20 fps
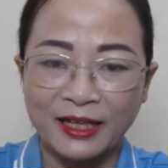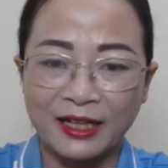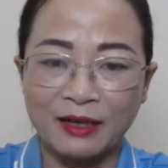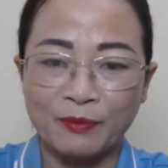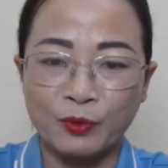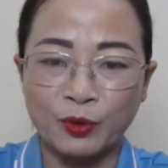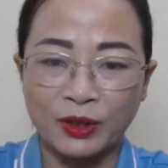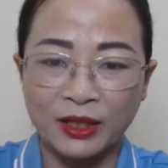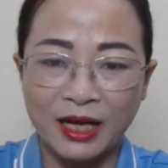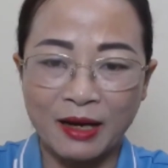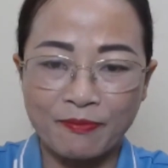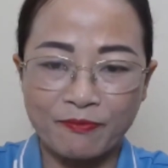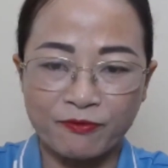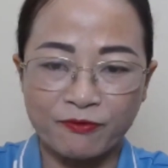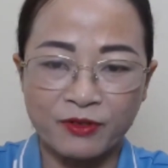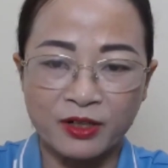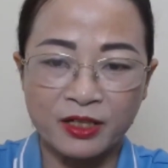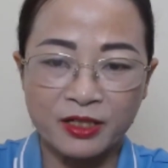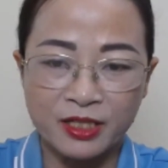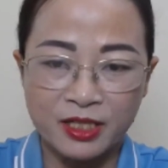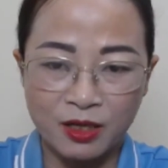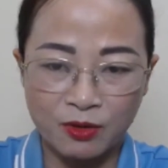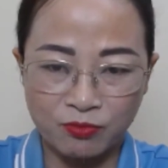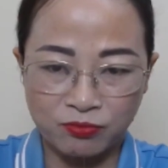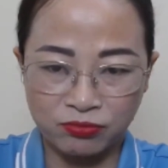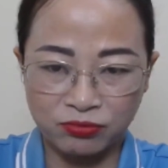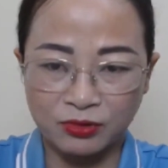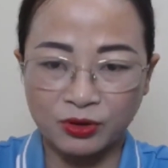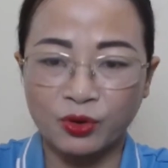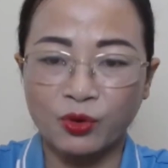là một cặp vợ
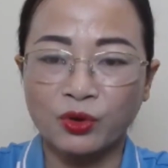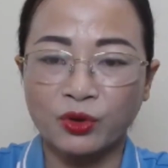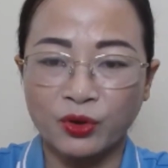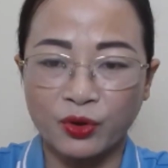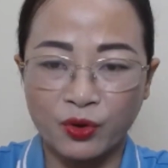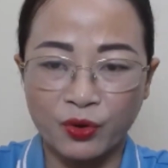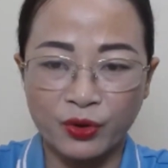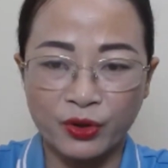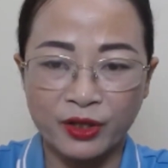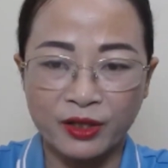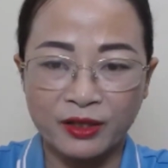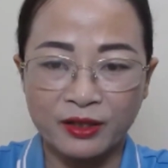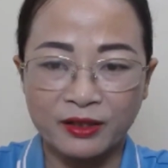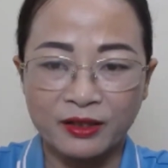chồng tốt đôi.